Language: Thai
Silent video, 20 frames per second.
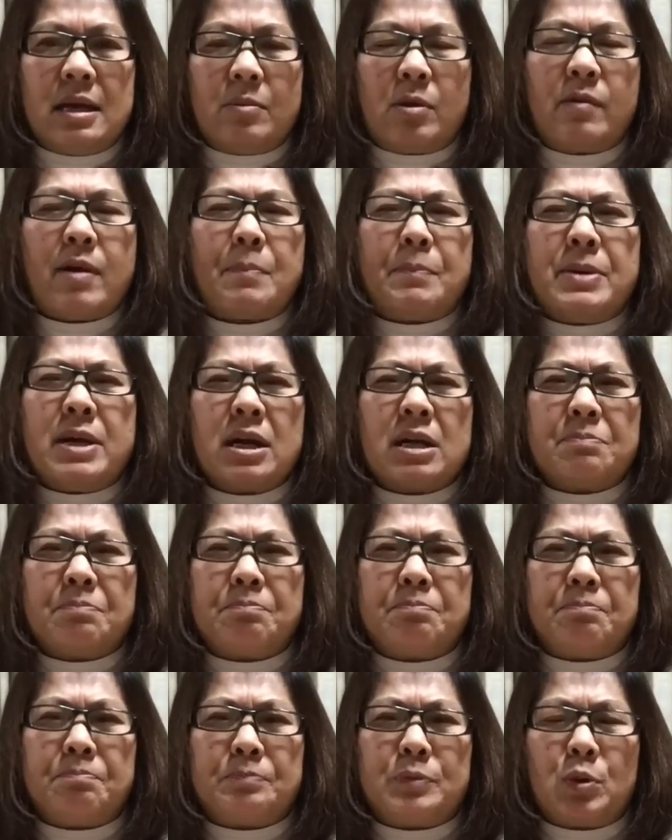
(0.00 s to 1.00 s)
เพราะว่าพื
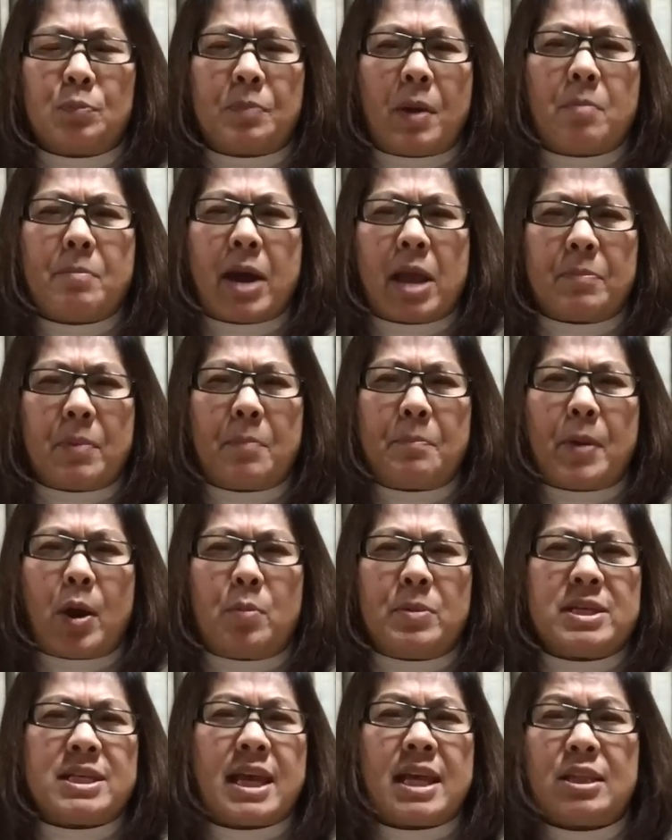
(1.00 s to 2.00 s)
จุดเป้าหมายป้าแป๋ว
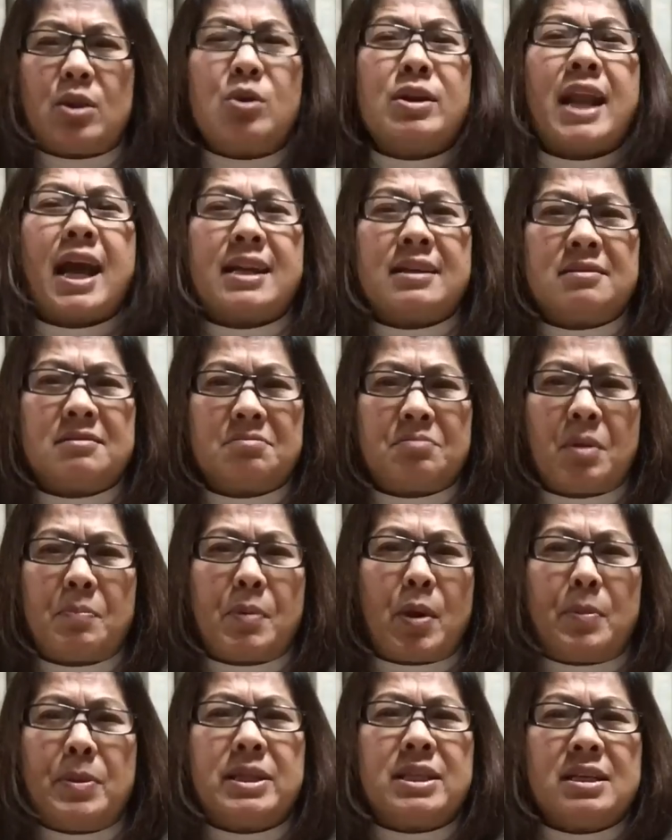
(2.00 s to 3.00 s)
ไม่ใช่ตรงนั้นป้า
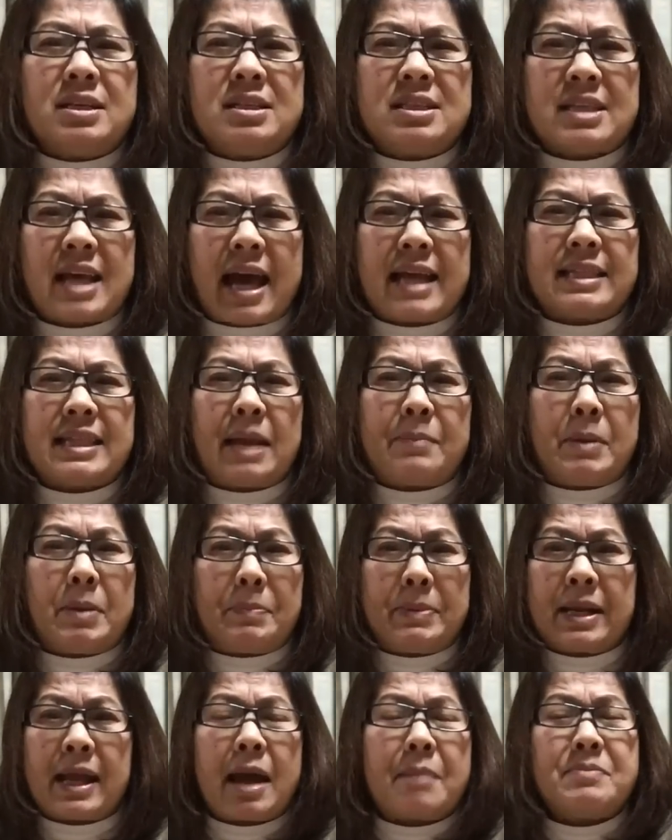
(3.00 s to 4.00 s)
แป๋วไม่ถือสาแต่มัน
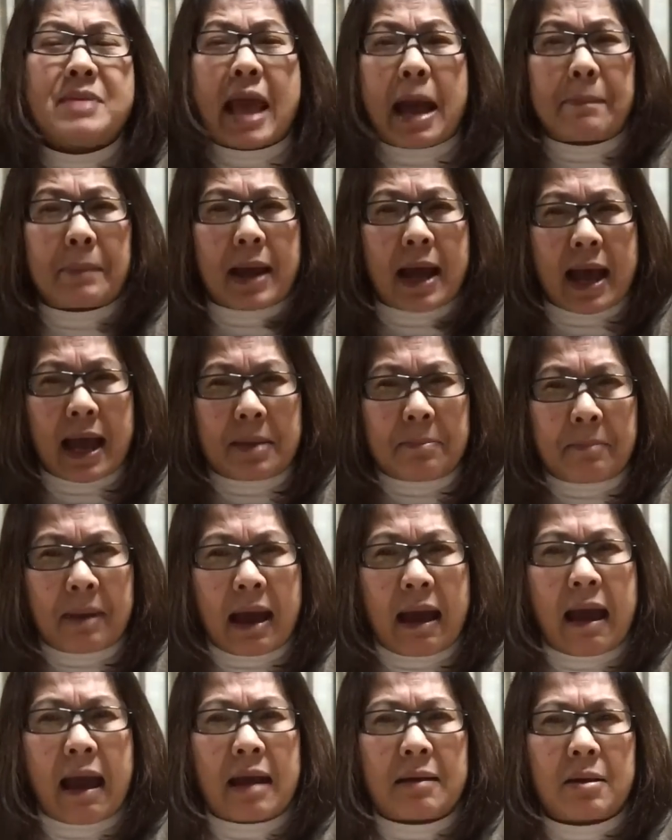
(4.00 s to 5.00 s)
เป็นคำหยาบคาย
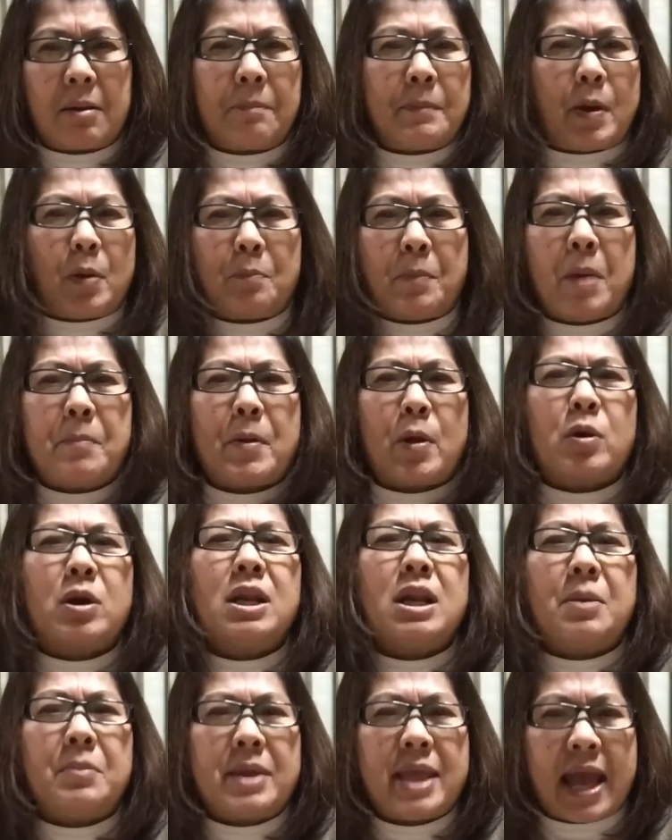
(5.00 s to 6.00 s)
มากก็แป๋วป้าแป๋วก็
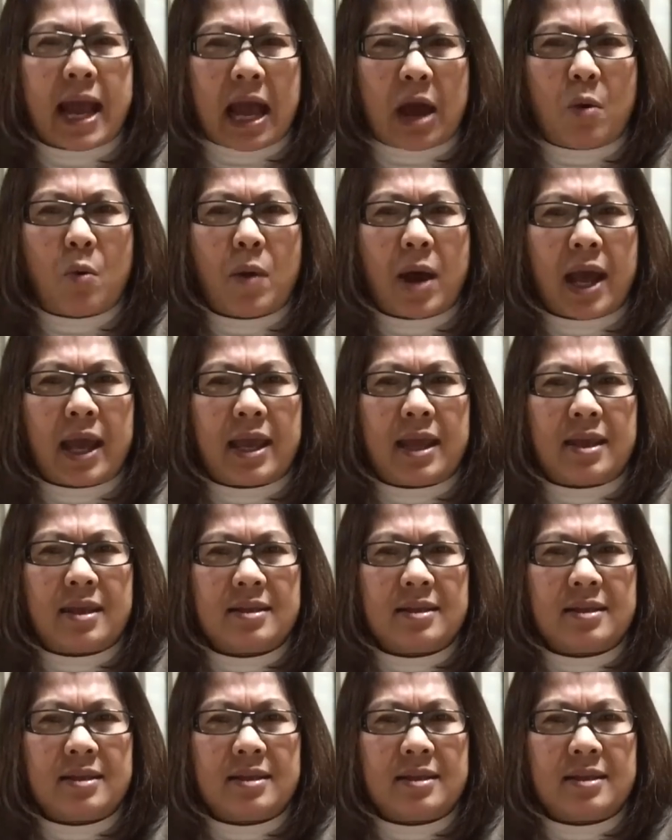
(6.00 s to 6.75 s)
เลยไม่อยากเอาไว้